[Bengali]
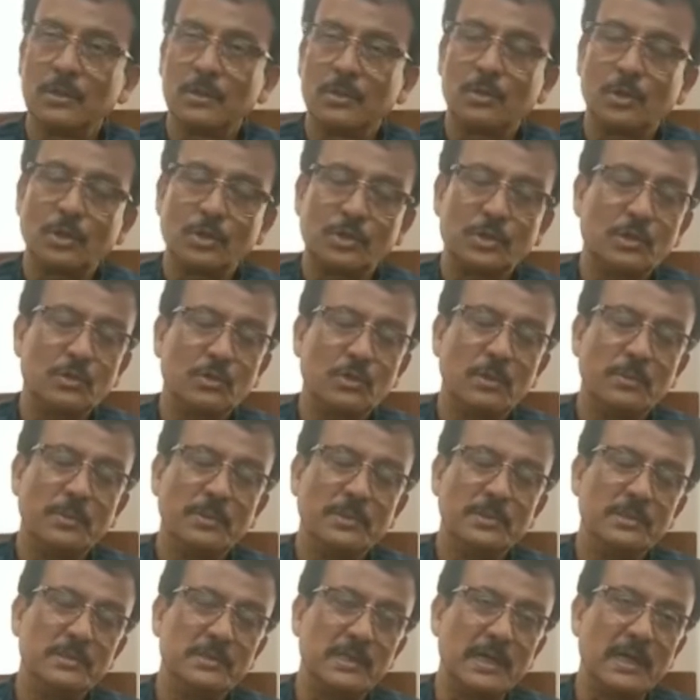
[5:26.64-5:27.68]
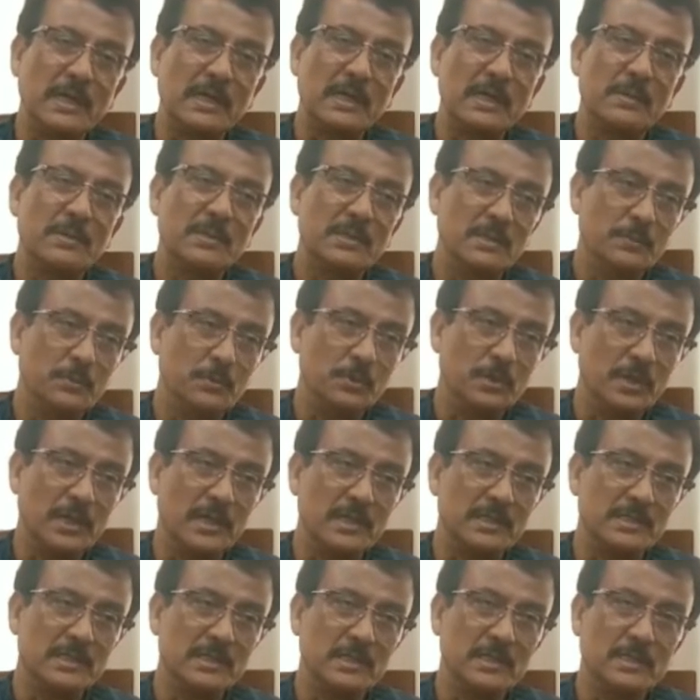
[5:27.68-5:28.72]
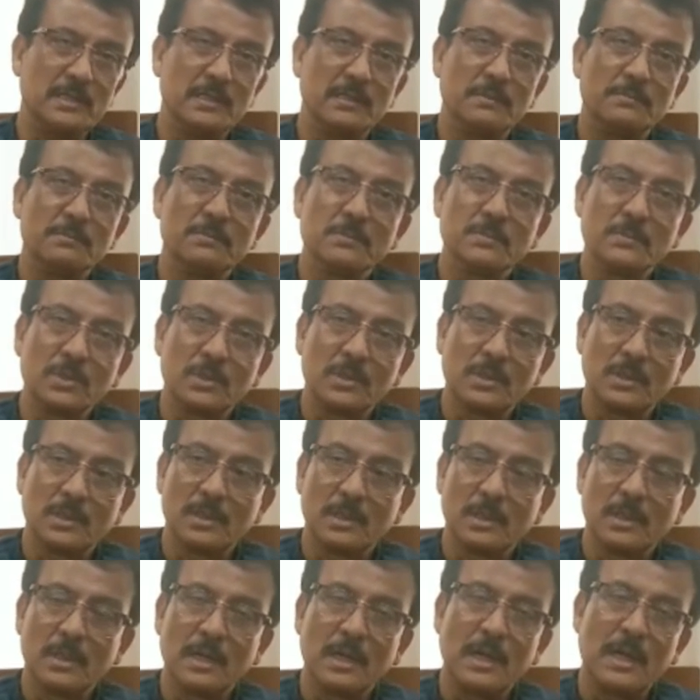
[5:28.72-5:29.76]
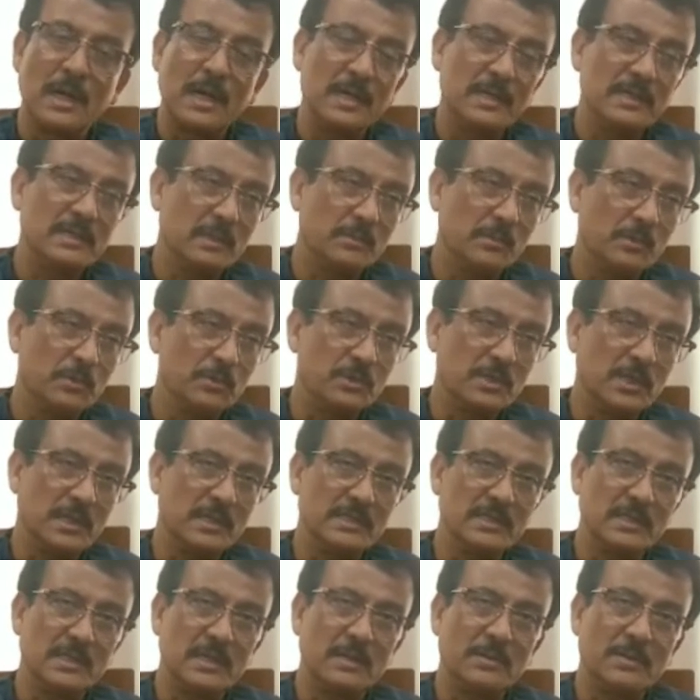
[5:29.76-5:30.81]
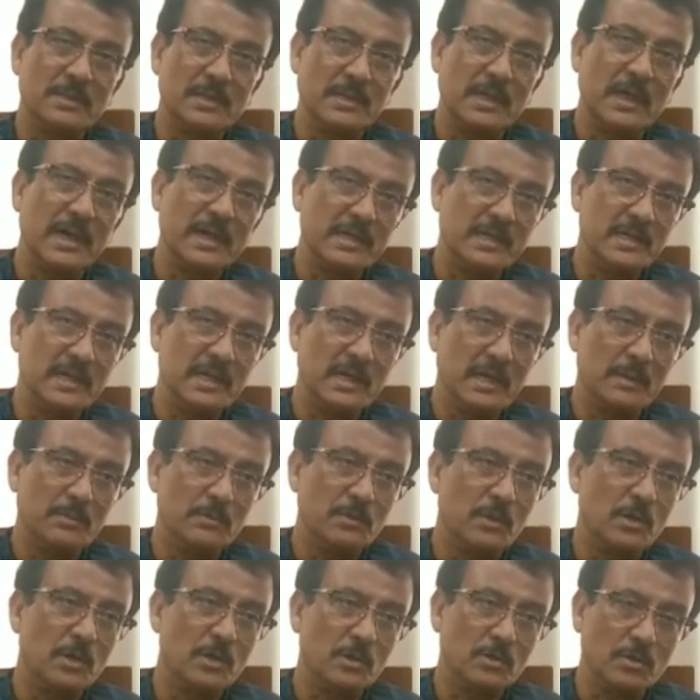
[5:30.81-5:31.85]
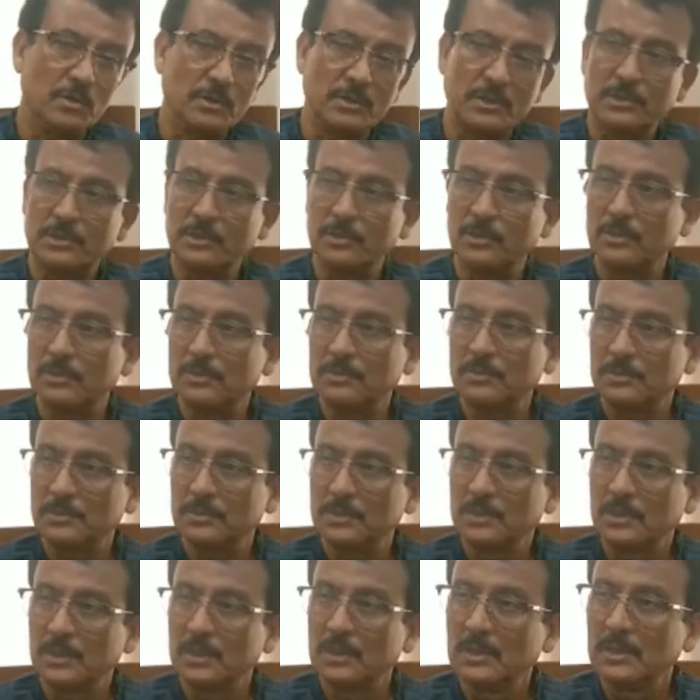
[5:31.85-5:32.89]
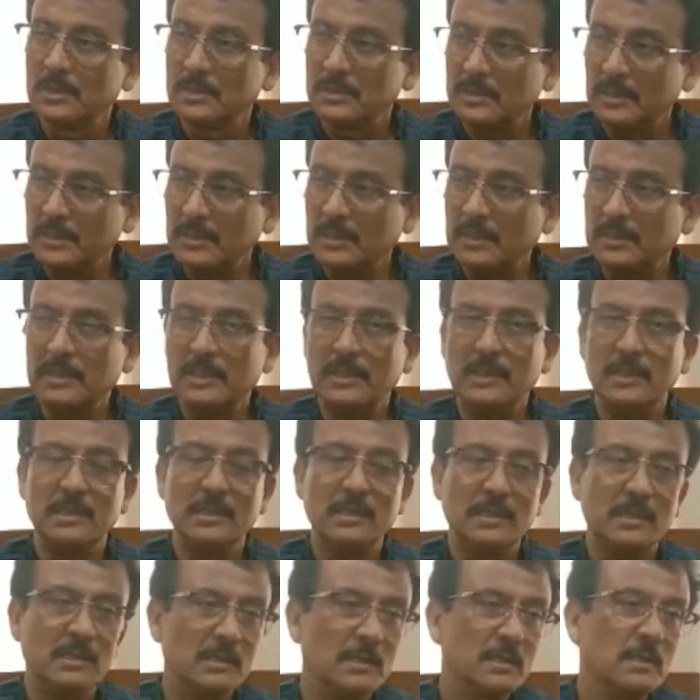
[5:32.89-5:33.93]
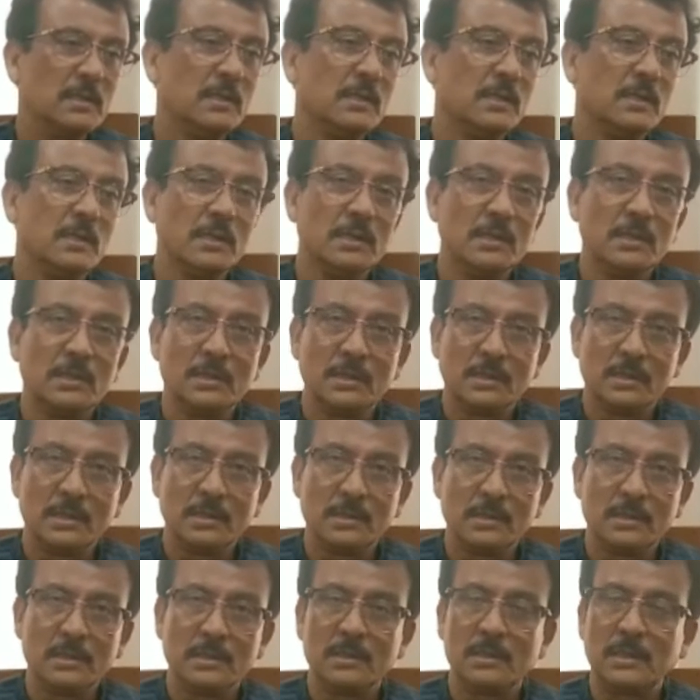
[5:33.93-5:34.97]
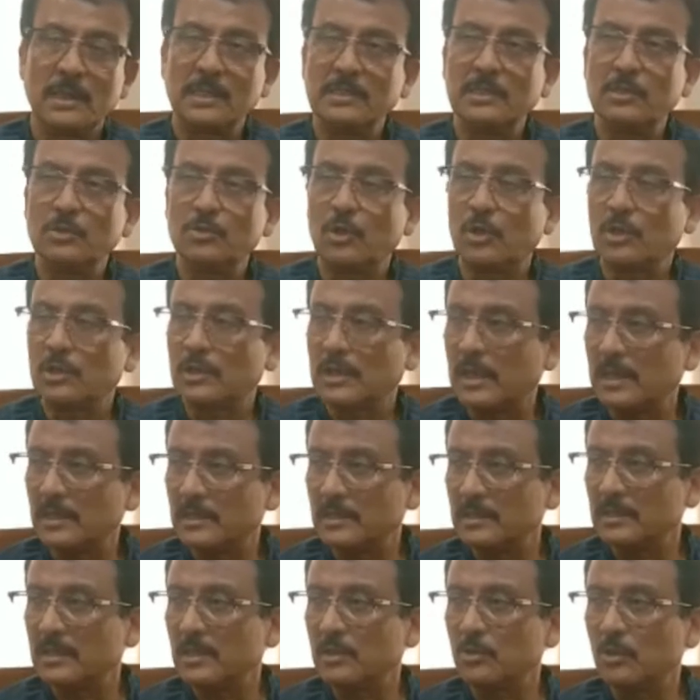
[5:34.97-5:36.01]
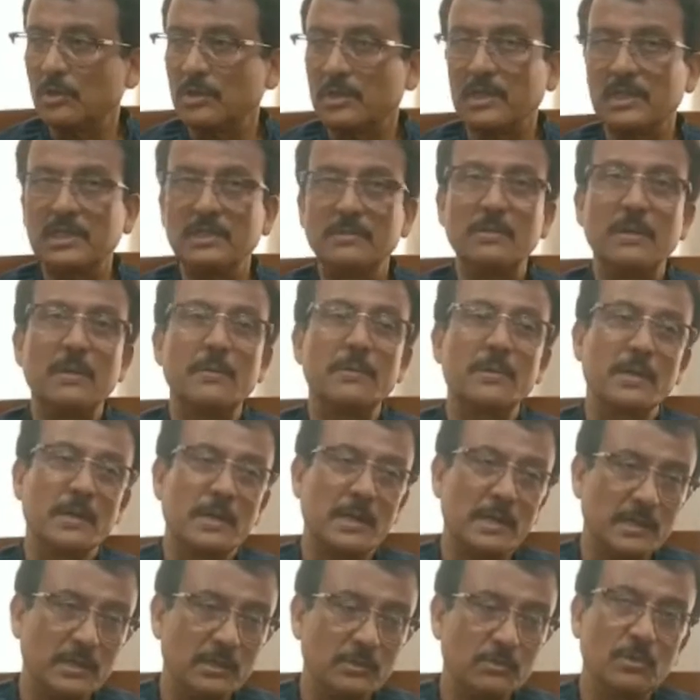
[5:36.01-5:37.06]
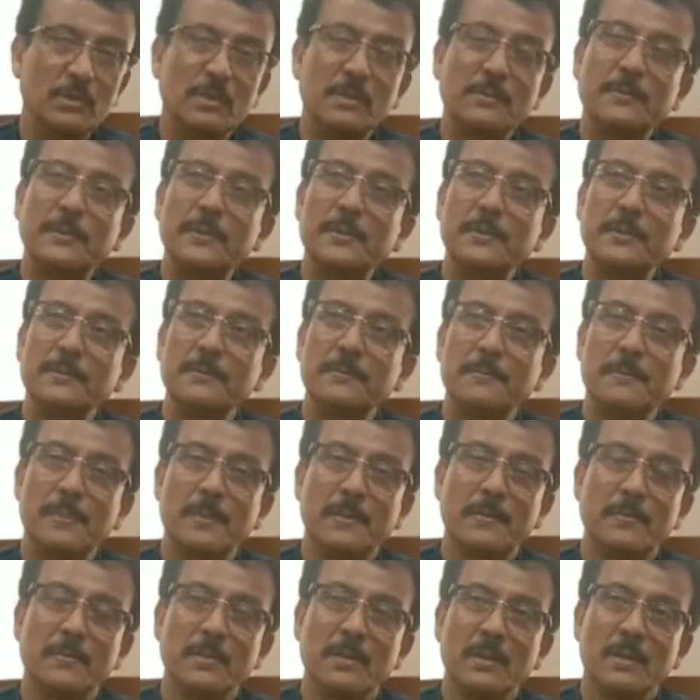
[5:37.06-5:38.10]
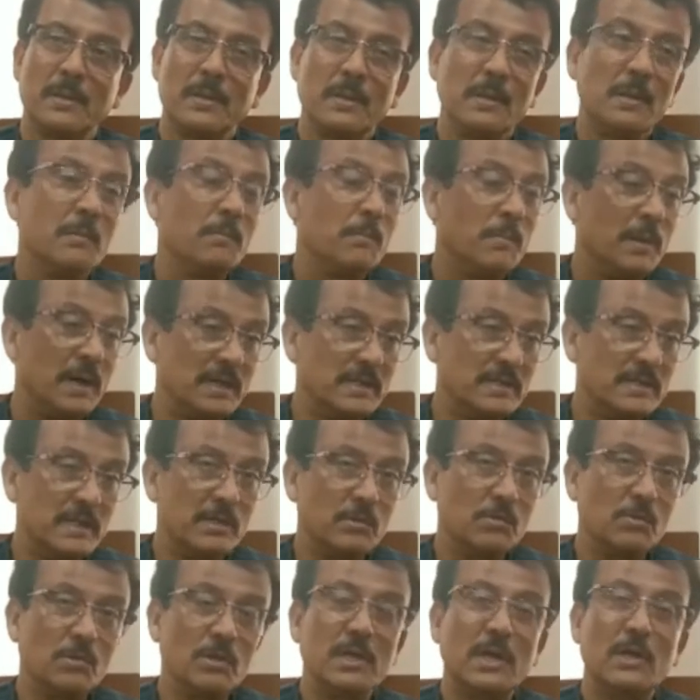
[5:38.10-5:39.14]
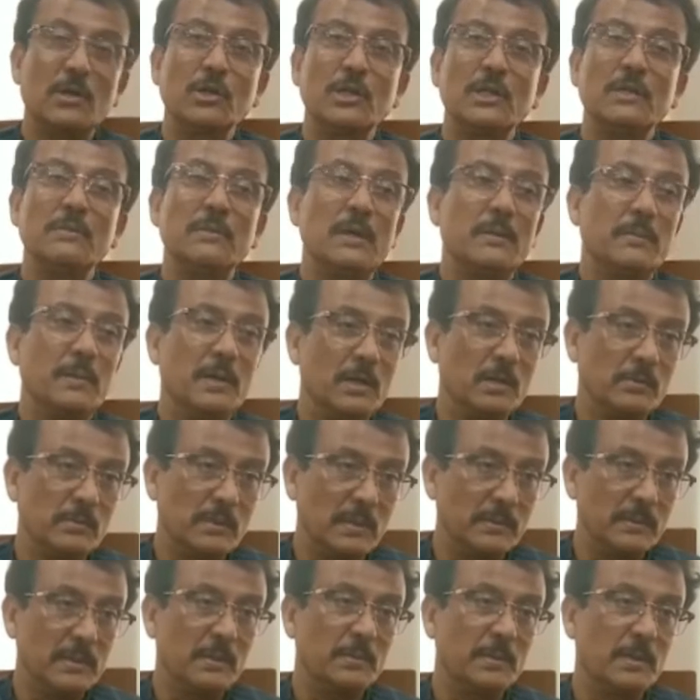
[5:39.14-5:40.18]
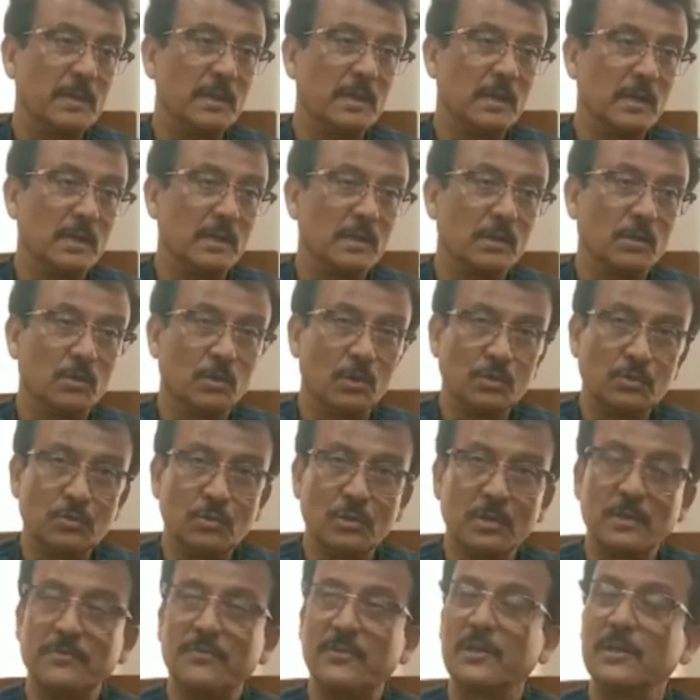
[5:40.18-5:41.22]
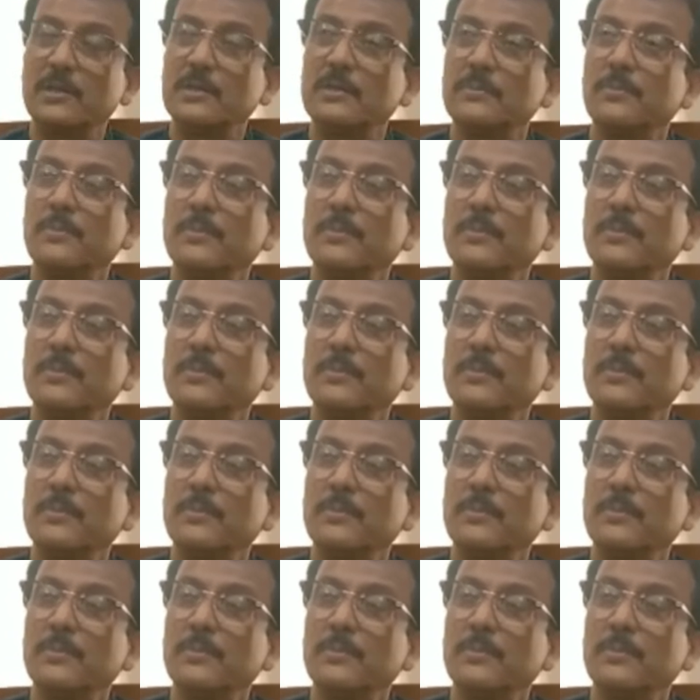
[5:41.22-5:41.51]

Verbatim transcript: দশ একরের বেশি জায়গা আমাদের পড়ে আছে আলিশা মৌজায় যেটা আমাদের আইটি হাব হওয়ার কথা ছিল সেটাকে তার যে জট আছে সেই জটটা কীভাবে আমরা কাটিয়ে তুলতে পারি বাস স্ট্যান্ডগুলোকে আরও কীভাবে ভালোভাবে আমরা গড়ে তুলতে পারি